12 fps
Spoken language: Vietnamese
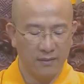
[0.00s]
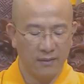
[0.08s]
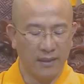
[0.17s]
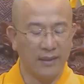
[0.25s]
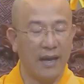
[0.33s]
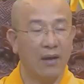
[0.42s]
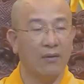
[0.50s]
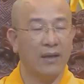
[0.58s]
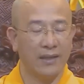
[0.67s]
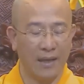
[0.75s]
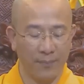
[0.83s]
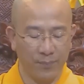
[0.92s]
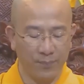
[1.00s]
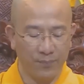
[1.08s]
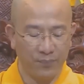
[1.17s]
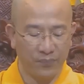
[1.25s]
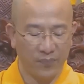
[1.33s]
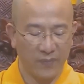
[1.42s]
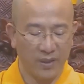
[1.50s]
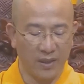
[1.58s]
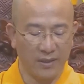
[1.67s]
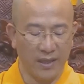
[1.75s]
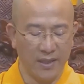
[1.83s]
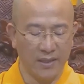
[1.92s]
Thế nào là 5?
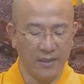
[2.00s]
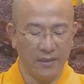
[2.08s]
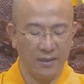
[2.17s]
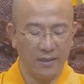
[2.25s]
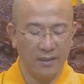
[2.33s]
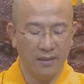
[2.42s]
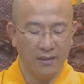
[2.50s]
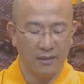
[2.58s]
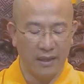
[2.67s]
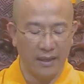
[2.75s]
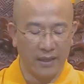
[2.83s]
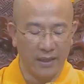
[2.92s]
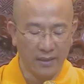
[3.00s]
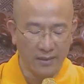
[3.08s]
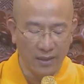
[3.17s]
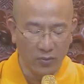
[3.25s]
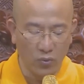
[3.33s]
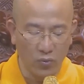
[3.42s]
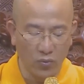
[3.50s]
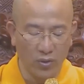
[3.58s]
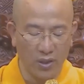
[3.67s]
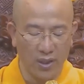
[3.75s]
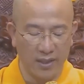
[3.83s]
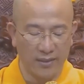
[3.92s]
Ở đây, này các gia chủ,
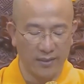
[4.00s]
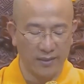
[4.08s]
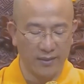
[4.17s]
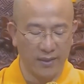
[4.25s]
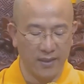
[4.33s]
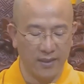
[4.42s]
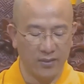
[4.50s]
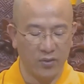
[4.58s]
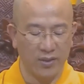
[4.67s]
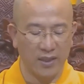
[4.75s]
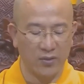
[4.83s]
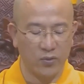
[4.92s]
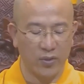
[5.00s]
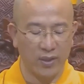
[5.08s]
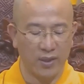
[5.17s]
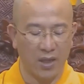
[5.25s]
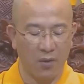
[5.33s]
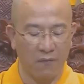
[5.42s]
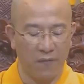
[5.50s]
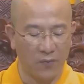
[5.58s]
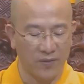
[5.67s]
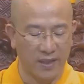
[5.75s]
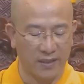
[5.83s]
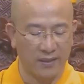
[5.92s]
người giữ giới do nhân duyên không phóng
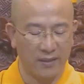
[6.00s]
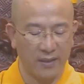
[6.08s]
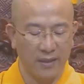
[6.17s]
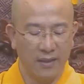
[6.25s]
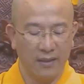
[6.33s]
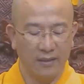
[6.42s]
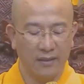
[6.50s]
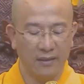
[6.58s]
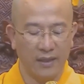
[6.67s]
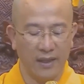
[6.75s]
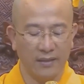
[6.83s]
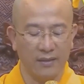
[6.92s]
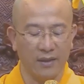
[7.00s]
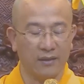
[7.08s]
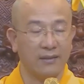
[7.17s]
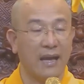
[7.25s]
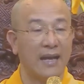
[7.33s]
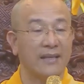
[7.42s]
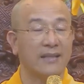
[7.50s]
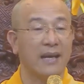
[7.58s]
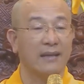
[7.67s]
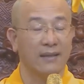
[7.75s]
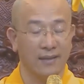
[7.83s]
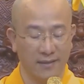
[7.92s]
dật nên được tài
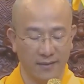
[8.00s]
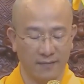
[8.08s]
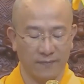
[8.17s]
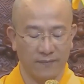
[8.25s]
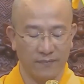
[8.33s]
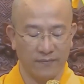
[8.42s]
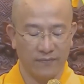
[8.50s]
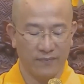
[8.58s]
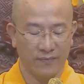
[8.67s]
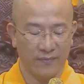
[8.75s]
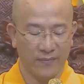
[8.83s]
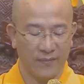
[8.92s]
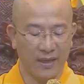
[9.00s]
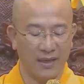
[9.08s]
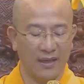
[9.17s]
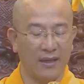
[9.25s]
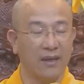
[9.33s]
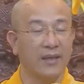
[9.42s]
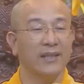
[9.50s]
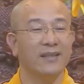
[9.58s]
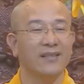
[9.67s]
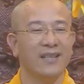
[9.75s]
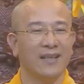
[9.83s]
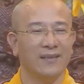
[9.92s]
sản lớn. Đây là lợi ích thứ
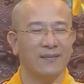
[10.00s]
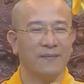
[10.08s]
nhất.